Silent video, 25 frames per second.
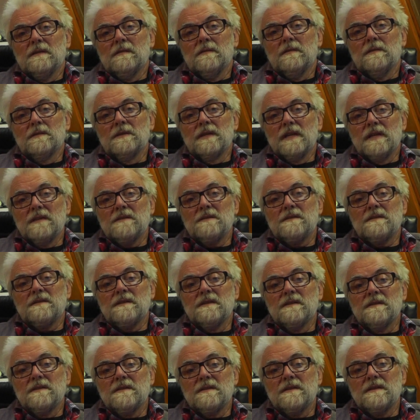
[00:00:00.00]
Und jetzt
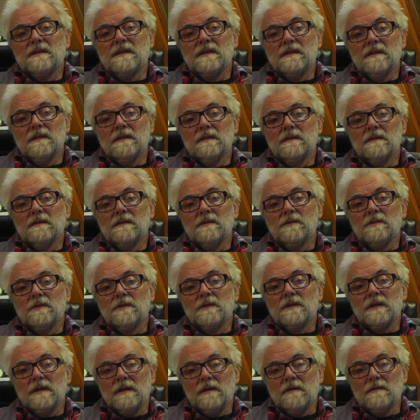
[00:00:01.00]
sind es hier
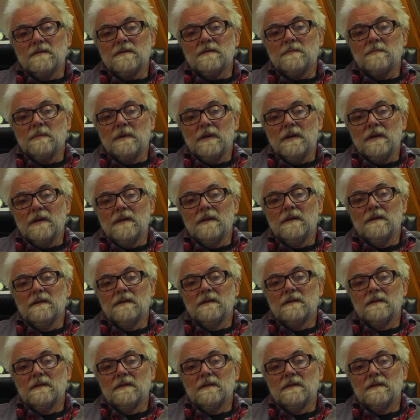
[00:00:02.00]
durchaus mal